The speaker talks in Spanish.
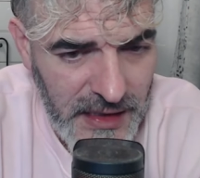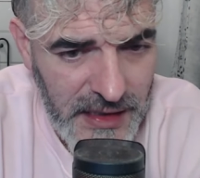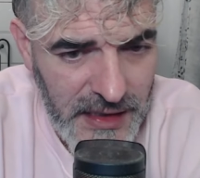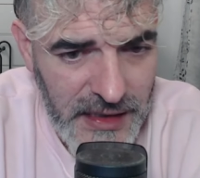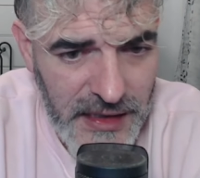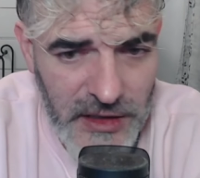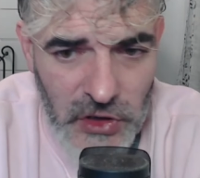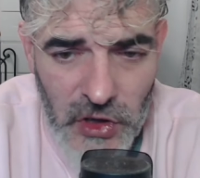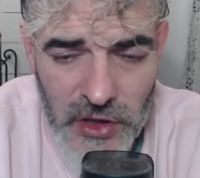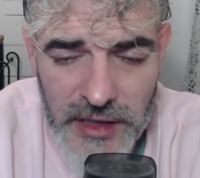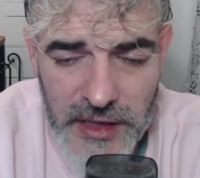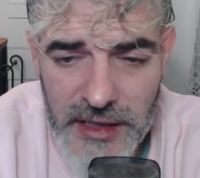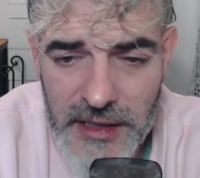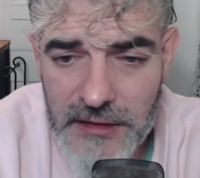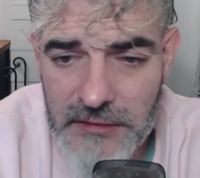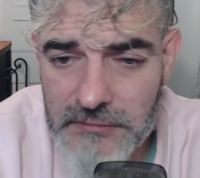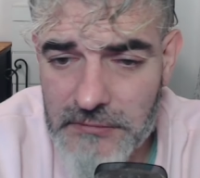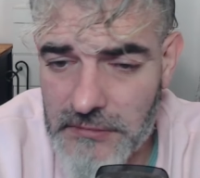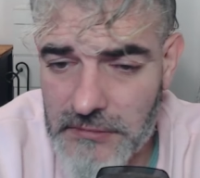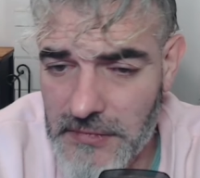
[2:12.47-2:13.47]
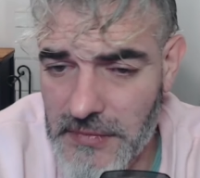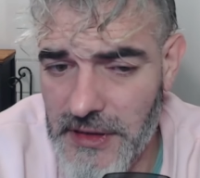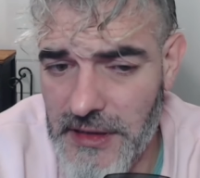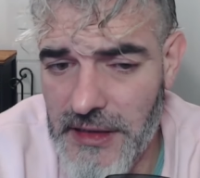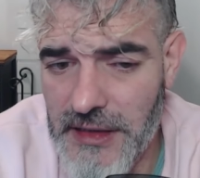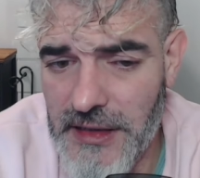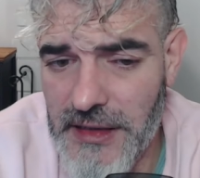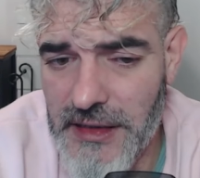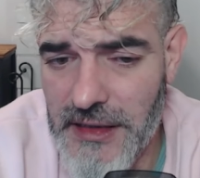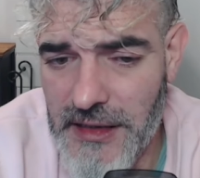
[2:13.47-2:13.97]
Y Toril,
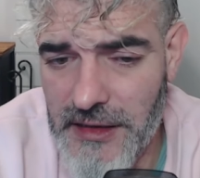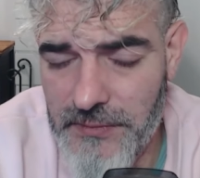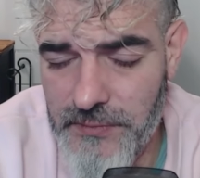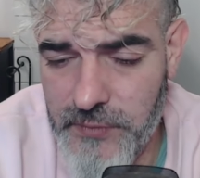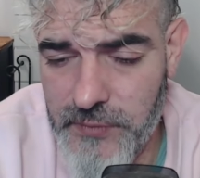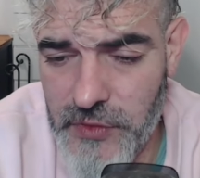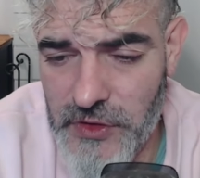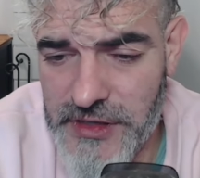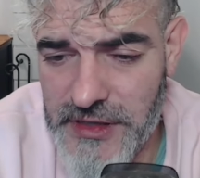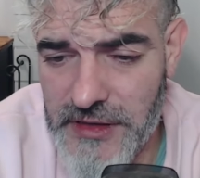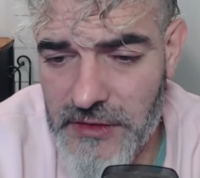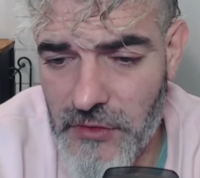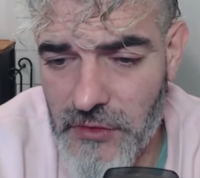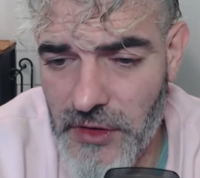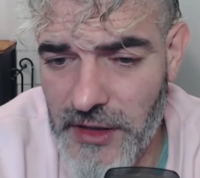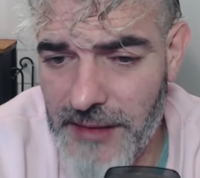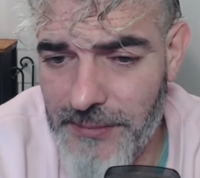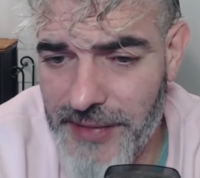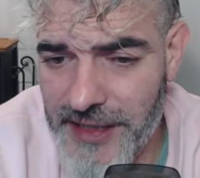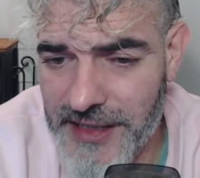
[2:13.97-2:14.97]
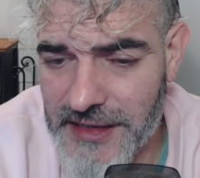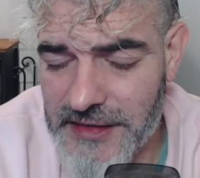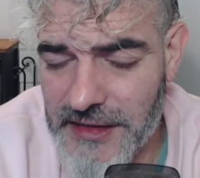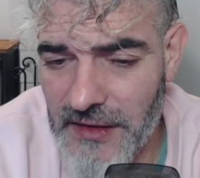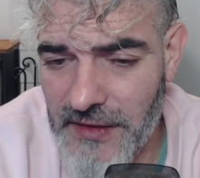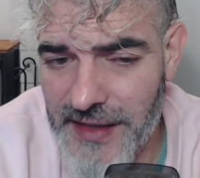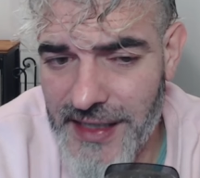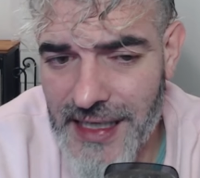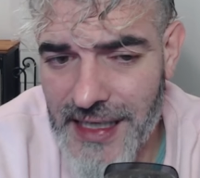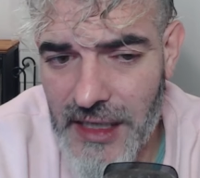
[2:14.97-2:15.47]
eh, pues en rueda de prensa
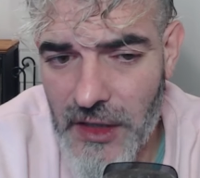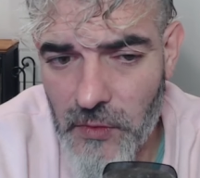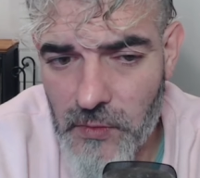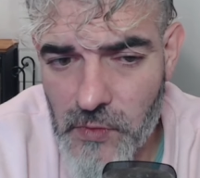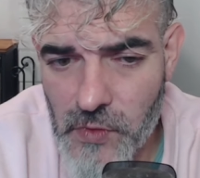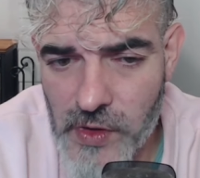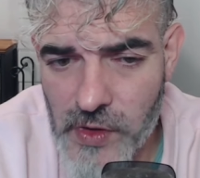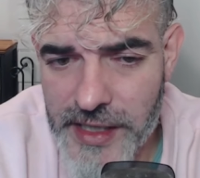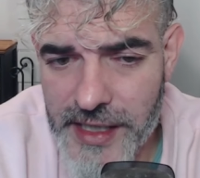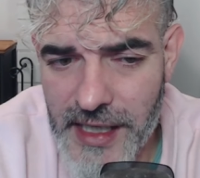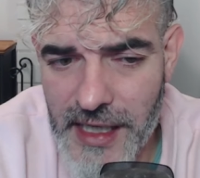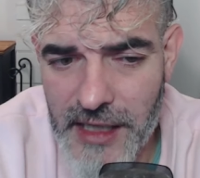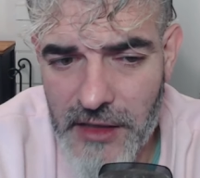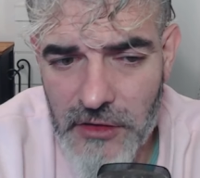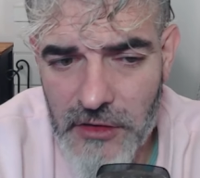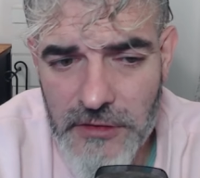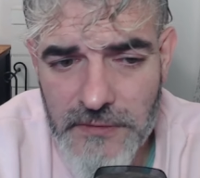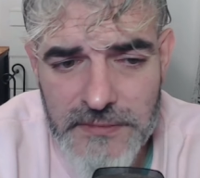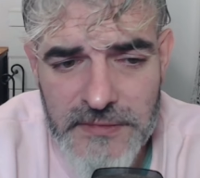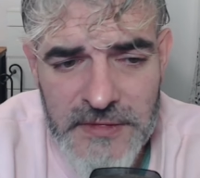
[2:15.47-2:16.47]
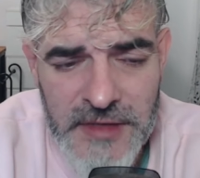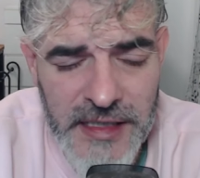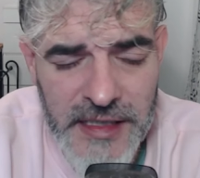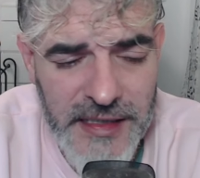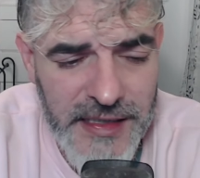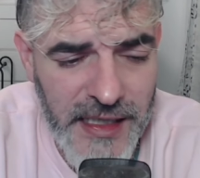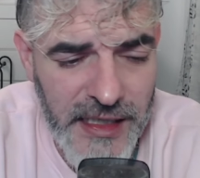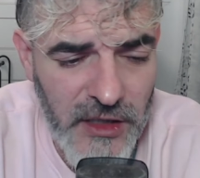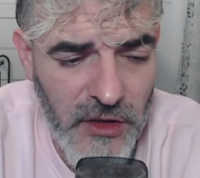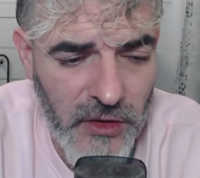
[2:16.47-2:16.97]
lo ha dejado muy claro.
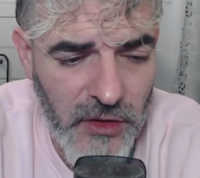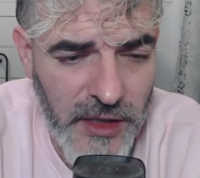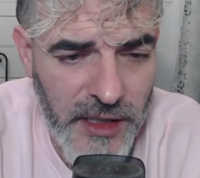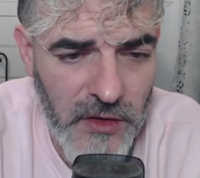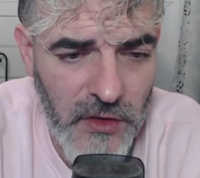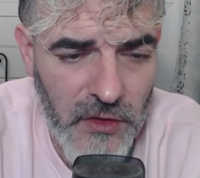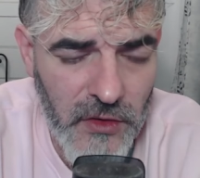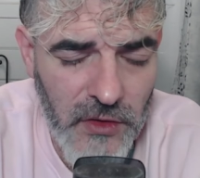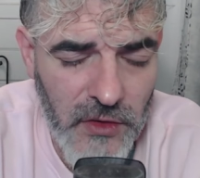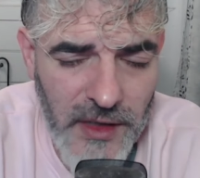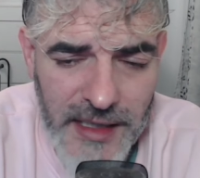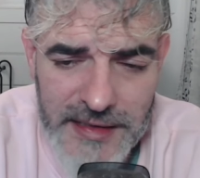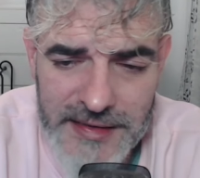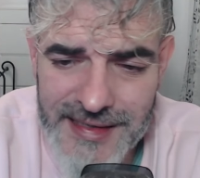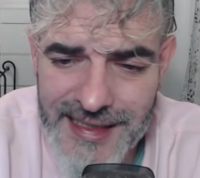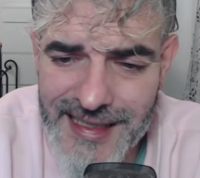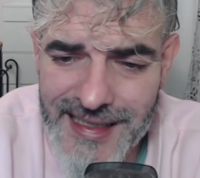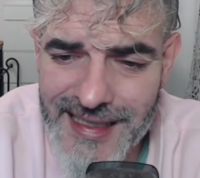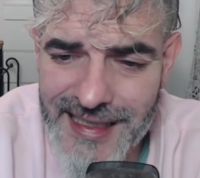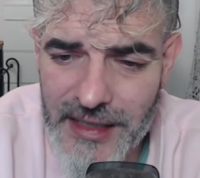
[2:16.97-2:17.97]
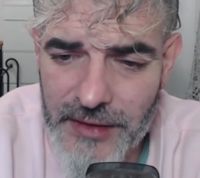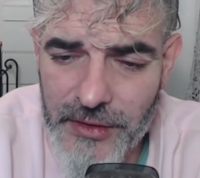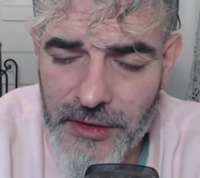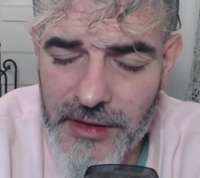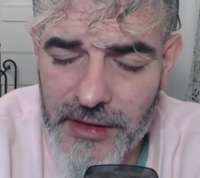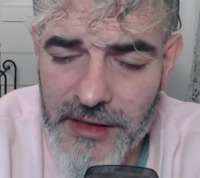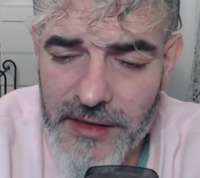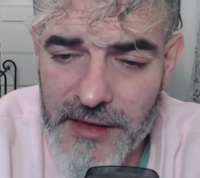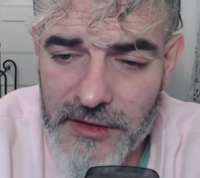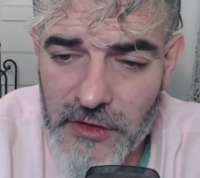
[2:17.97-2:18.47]
Y aquí os dejo con las
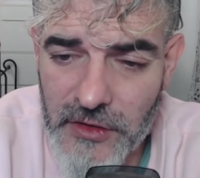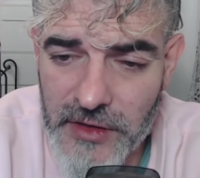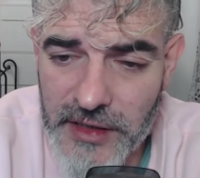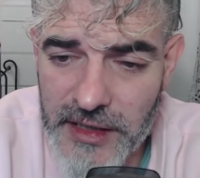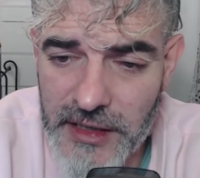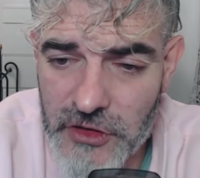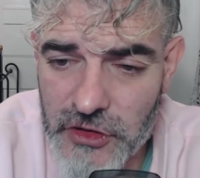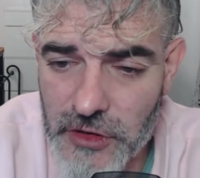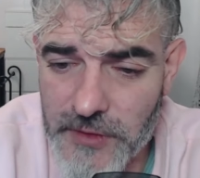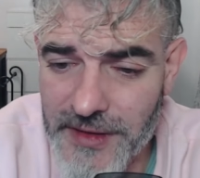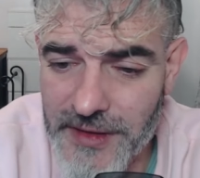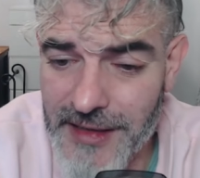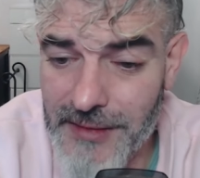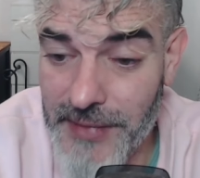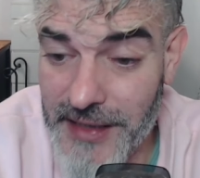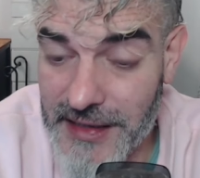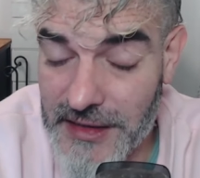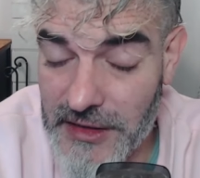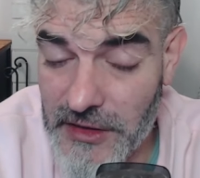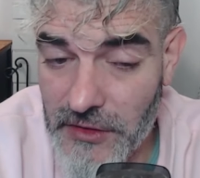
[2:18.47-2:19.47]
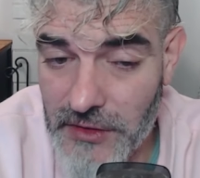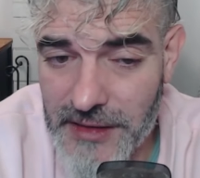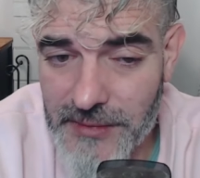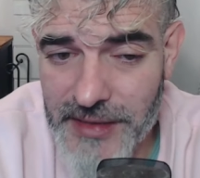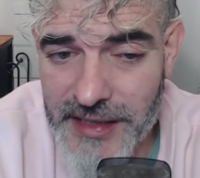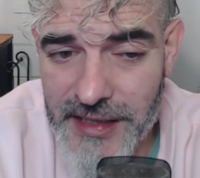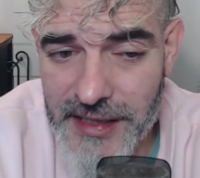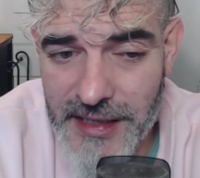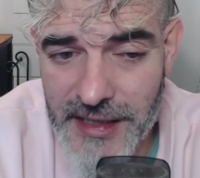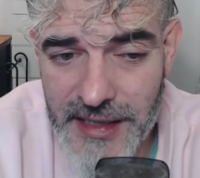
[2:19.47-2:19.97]
declaraciones de Toril sobre el partido de
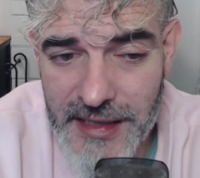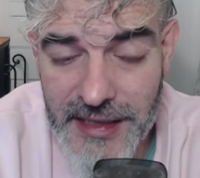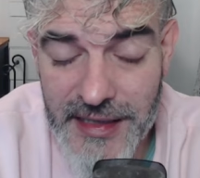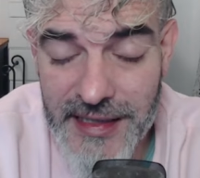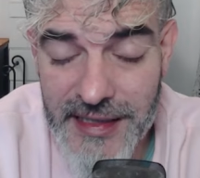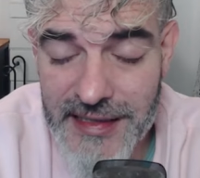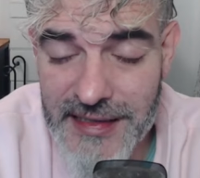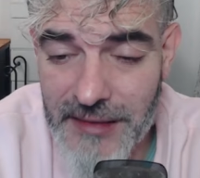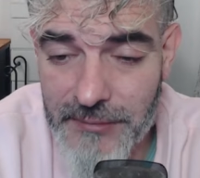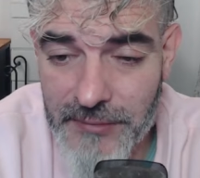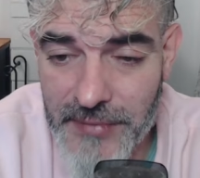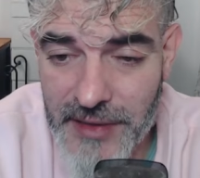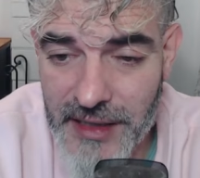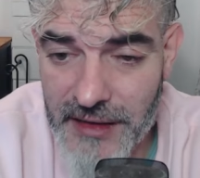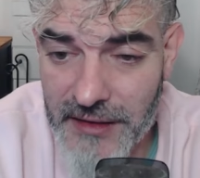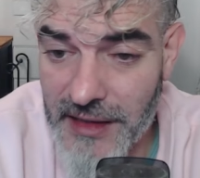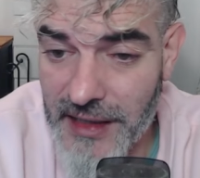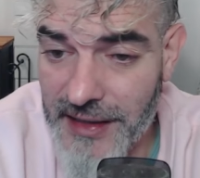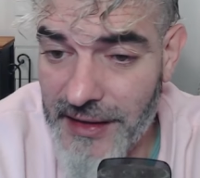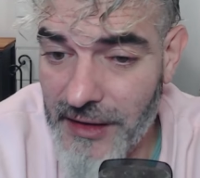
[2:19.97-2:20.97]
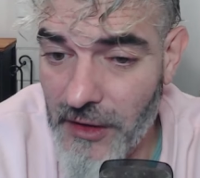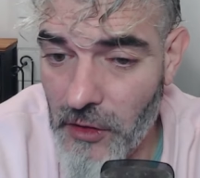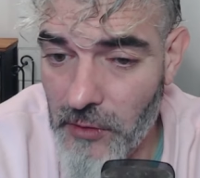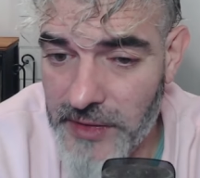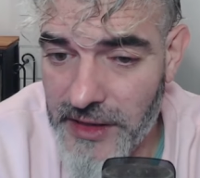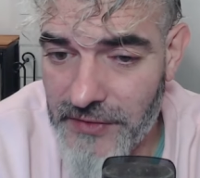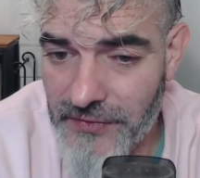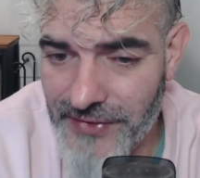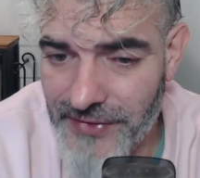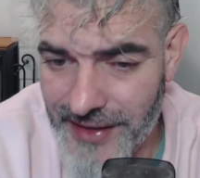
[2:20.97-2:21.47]
mañana y también de
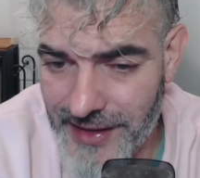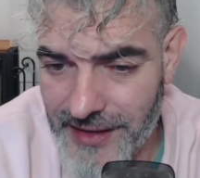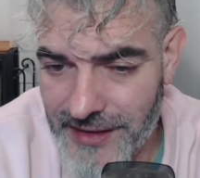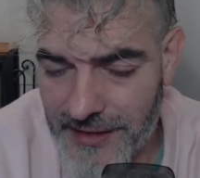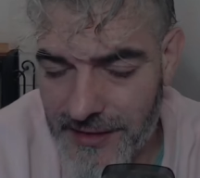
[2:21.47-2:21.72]
Naomi Feller.